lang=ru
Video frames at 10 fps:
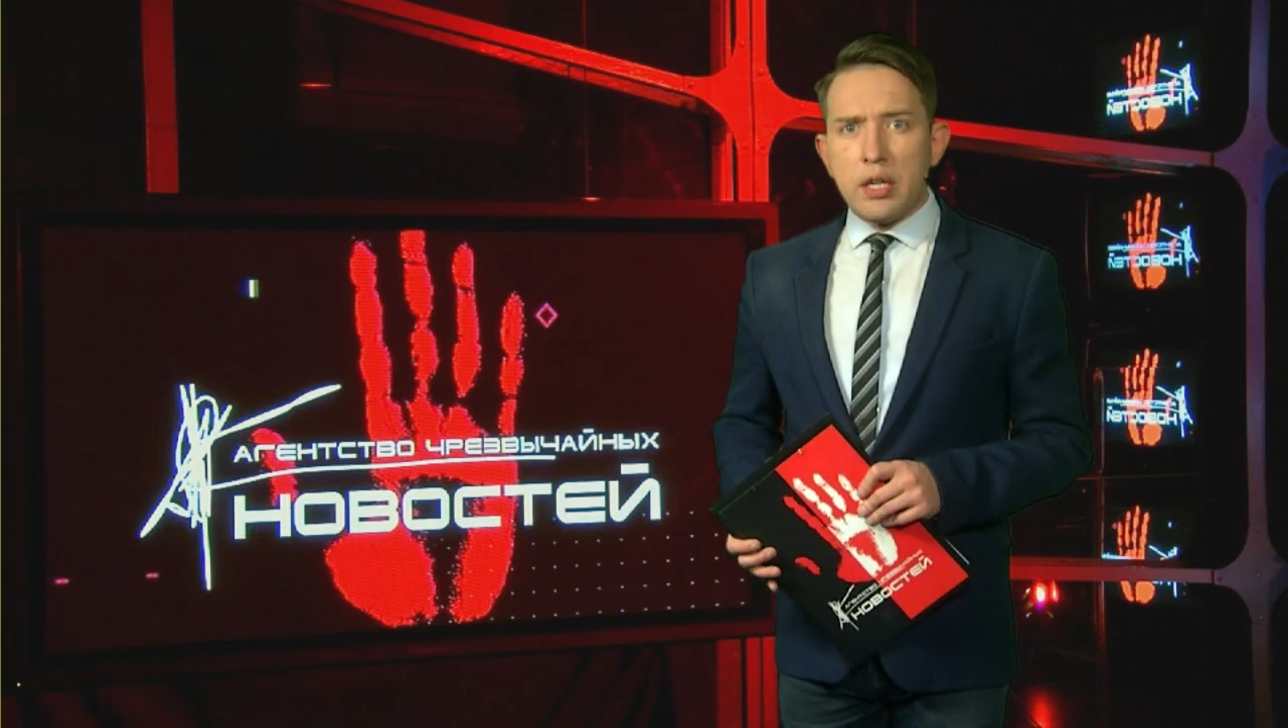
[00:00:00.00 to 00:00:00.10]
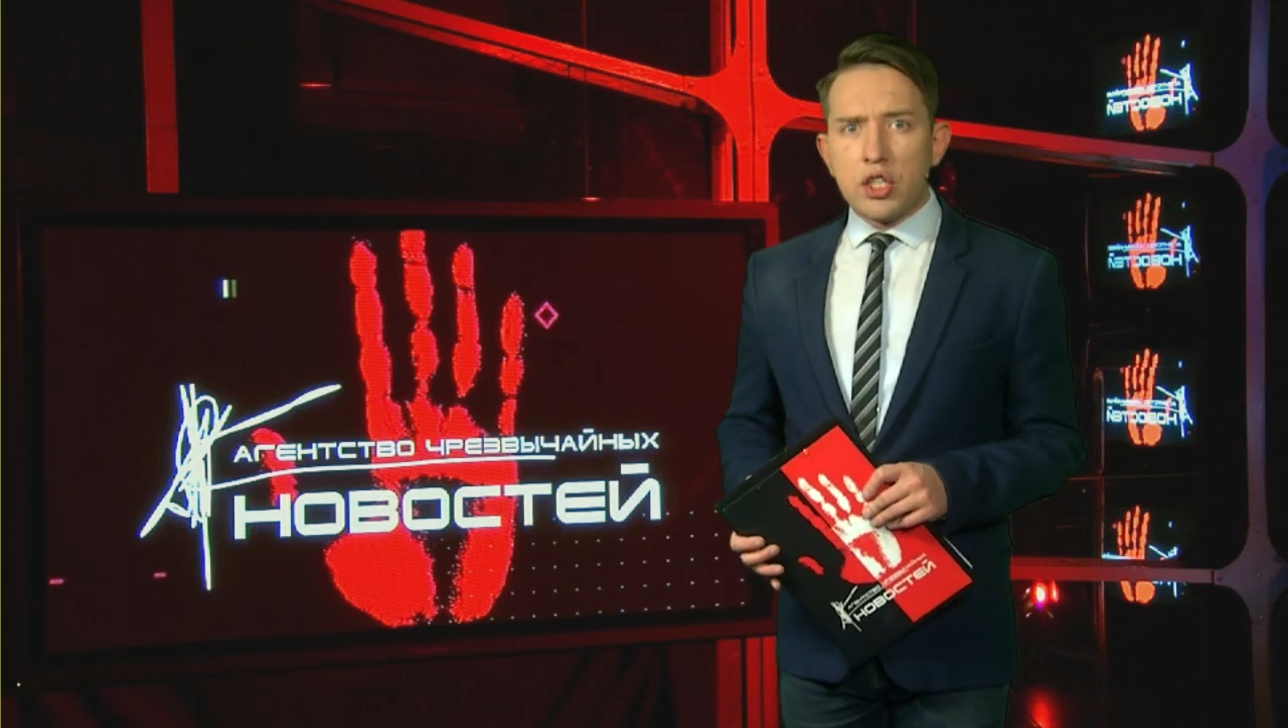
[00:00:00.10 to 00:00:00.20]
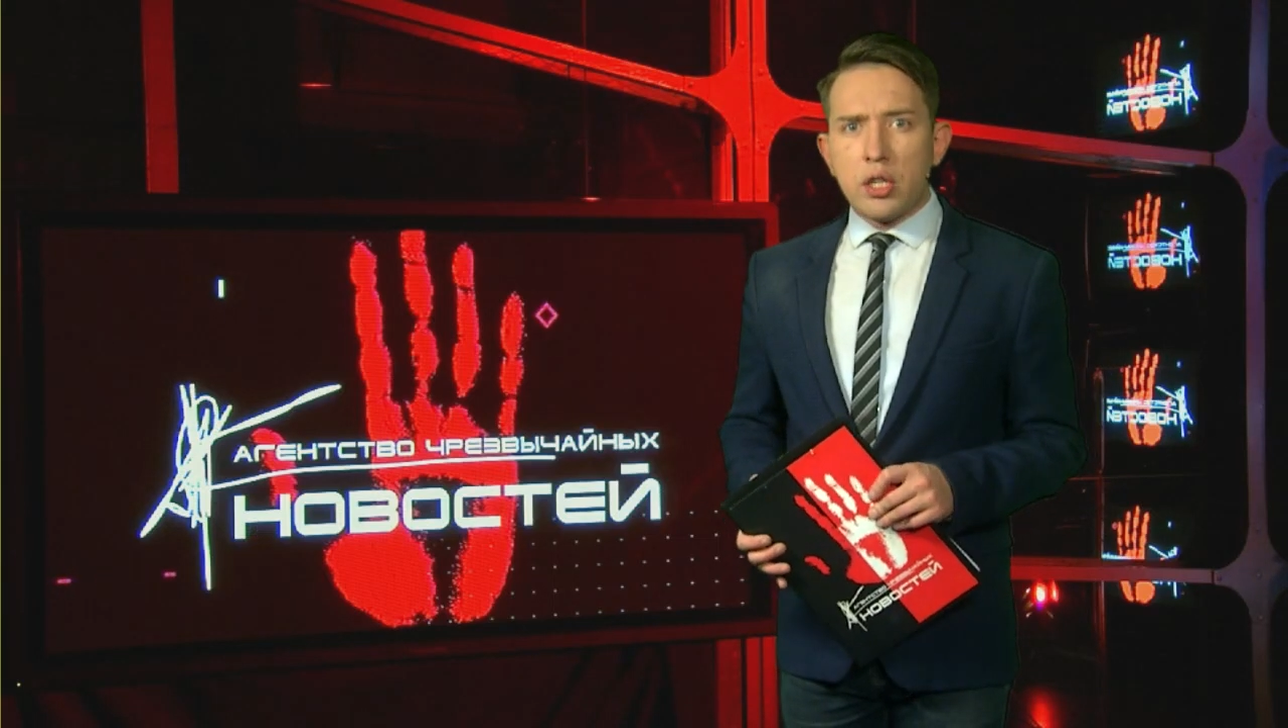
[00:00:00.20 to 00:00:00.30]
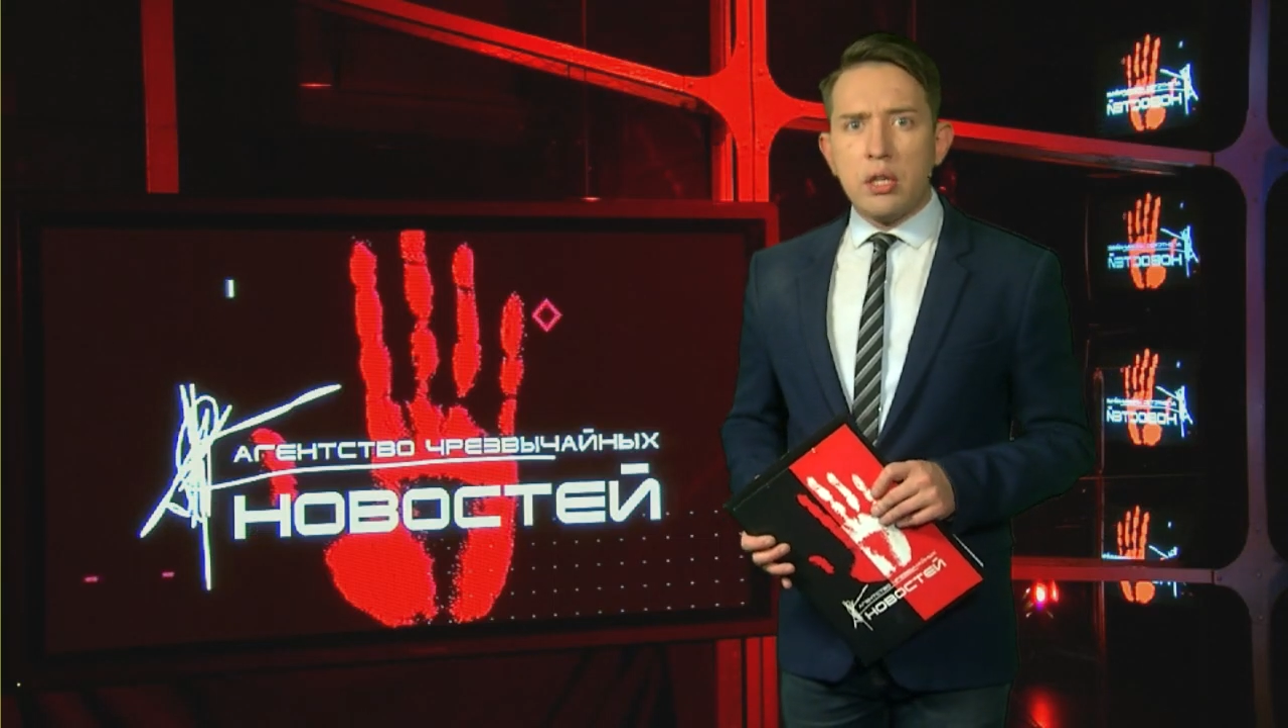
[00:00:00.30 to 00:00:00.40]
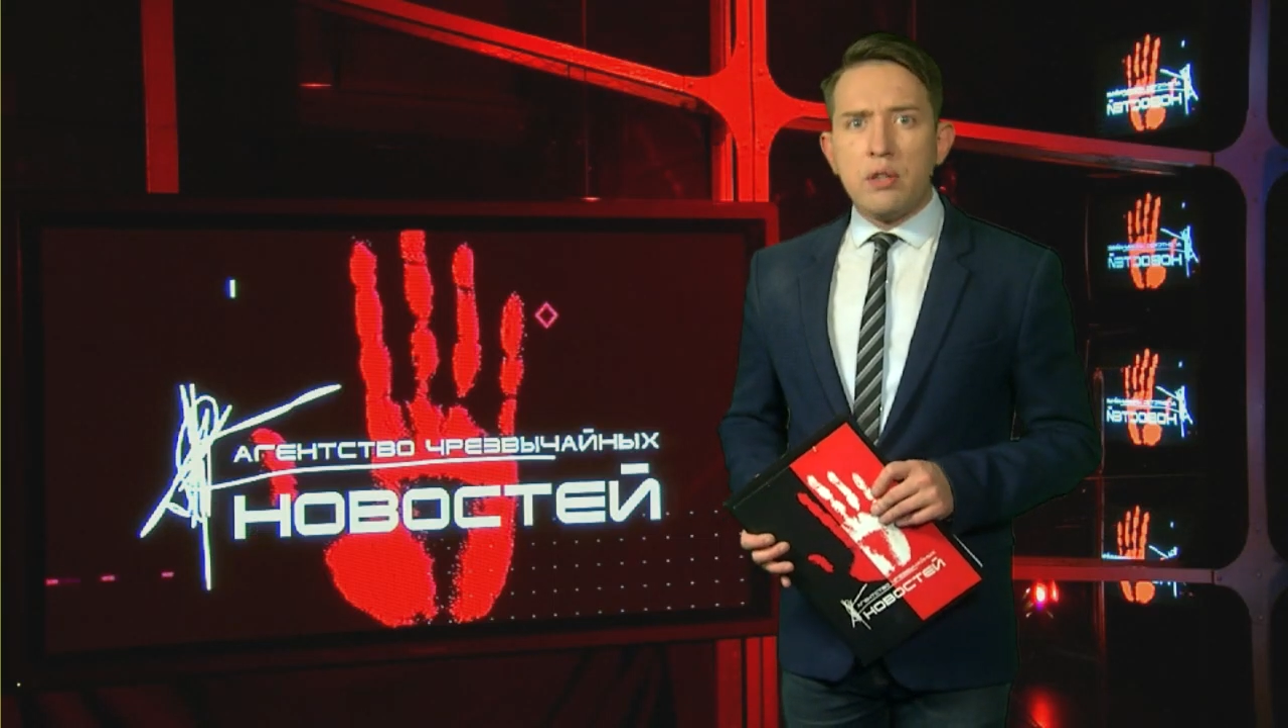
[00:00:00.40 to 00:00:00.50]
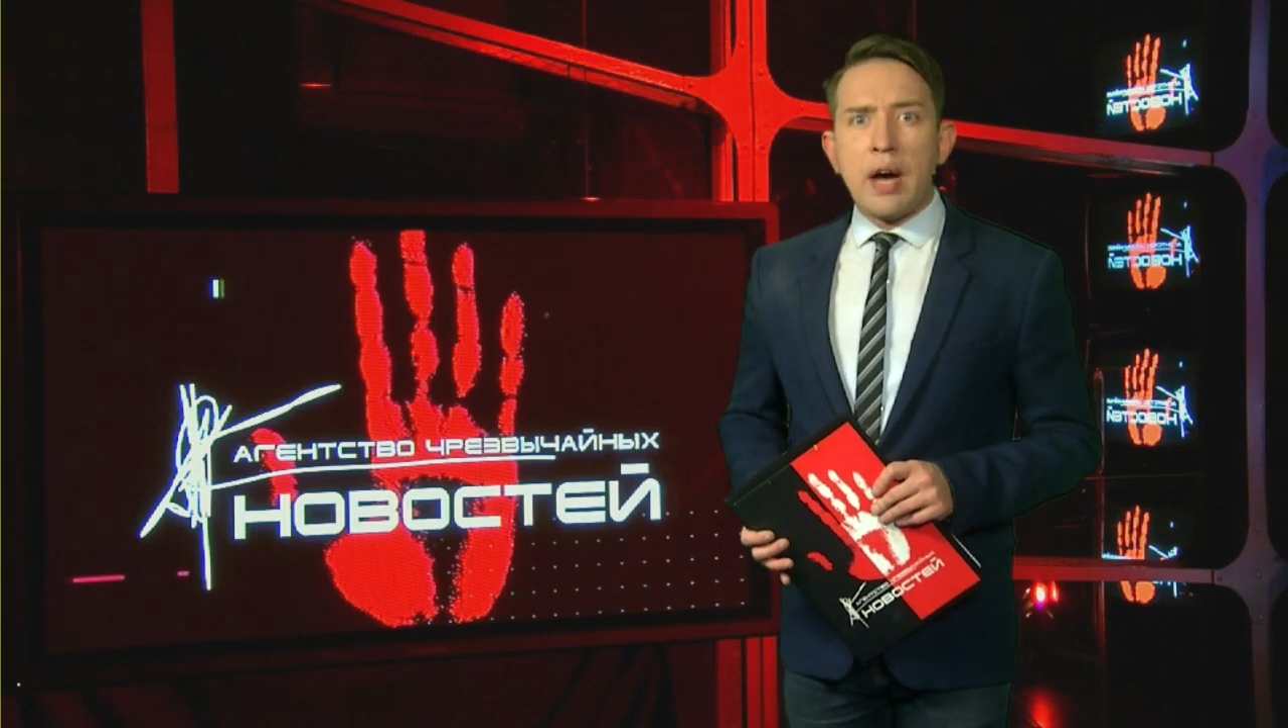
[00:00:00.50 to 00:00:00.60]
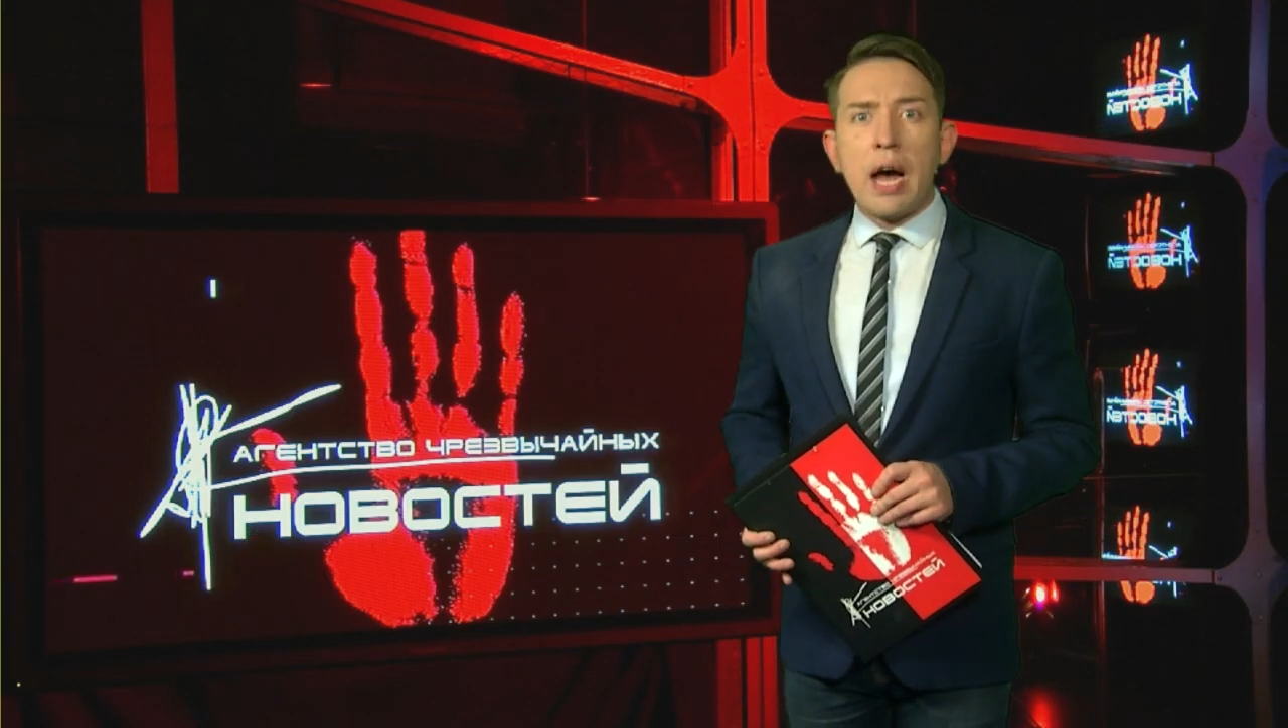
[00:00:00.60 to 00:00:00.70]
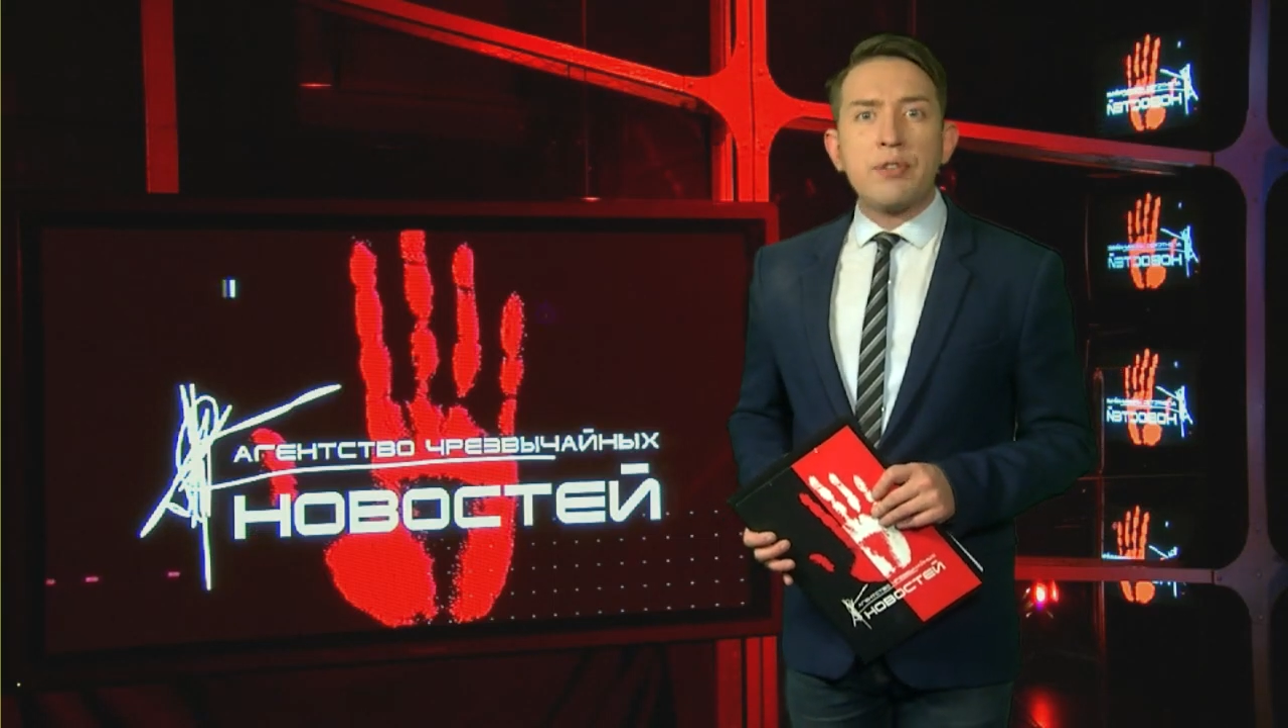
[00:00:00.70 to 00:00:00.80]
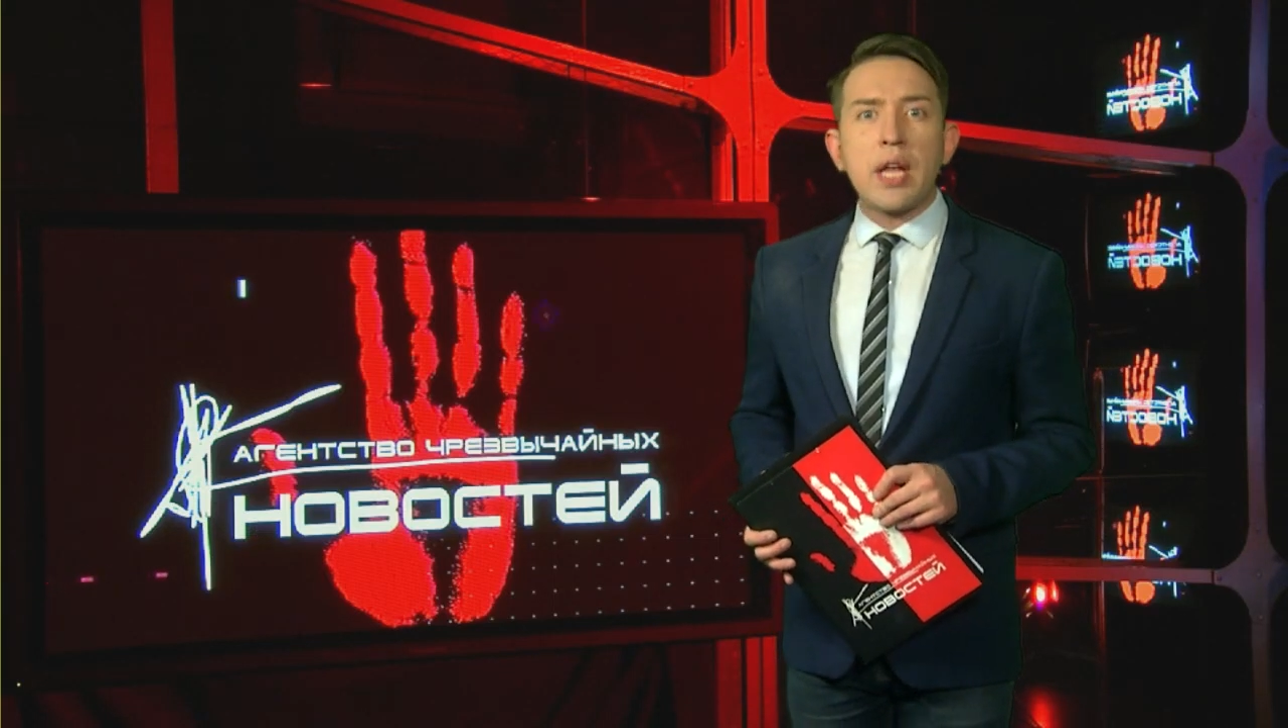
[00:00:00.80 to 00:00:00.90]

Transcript: задержаны два